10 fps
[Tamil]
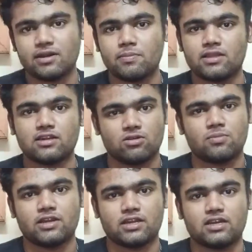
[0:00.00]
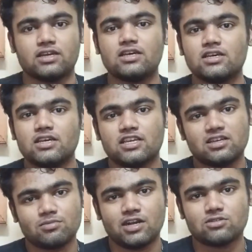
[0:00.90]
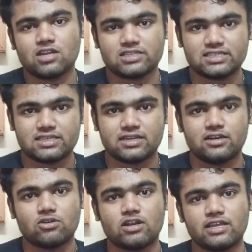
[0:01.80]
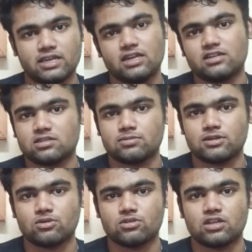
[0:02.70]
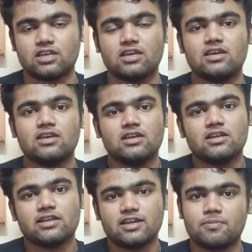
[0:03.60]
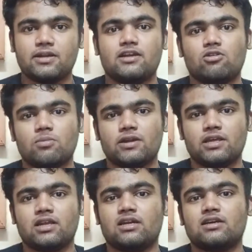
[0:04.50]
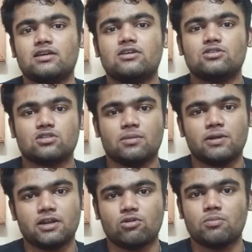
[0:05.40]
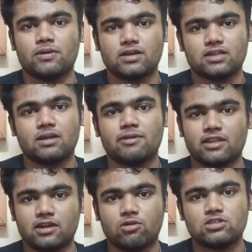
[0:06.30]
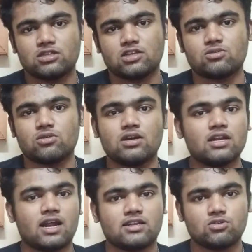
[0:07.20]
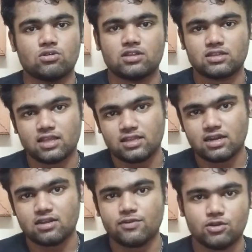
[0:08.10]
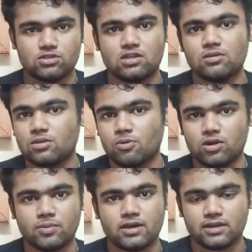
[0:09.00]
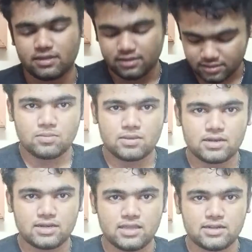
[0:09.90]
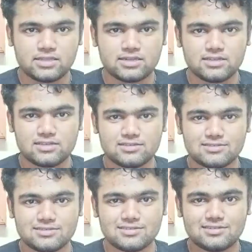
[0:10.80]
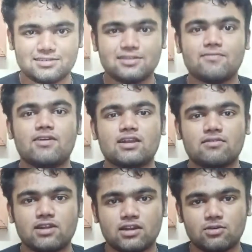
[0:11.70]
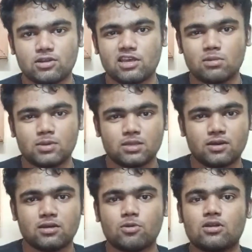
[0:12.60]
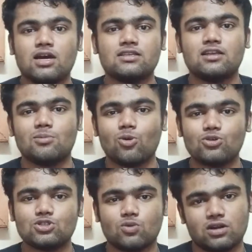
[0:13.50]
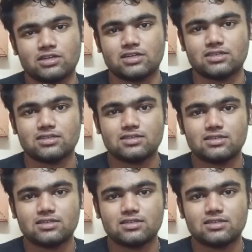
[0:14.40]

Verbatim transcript: பண்ணி பார்த்து டவுன்லோட் பண்ணிக்கிறேங்க இதுக்கு முன்னாடி சொன்ன அசாசிங் கேடோட லிங்க்கை நான் டிஸ்கிரிப்ஷனில் கொடுத்துருக்கேன் கிளிக் பண்ணி டவுன்லோட் பண்ணிக்கிறேங்க ஸோ எப்படி டவுன்லோட் பண்ணுறது அப்படிங்கிற டவுட்ஸ் இருந்தால் சொல்லுங்கள் நான் அடுத்து ஒரு அதுக்கான வீடியோஸை நான் வந்து போட பார்க்குறேன் இப்போ ரெண்டாவது இடத்துல வேறு லெவலான ஒரு கேமை பற்றி பார்க்க போகிறோம் அதுதான் மோஸ்ட் வாண்டட்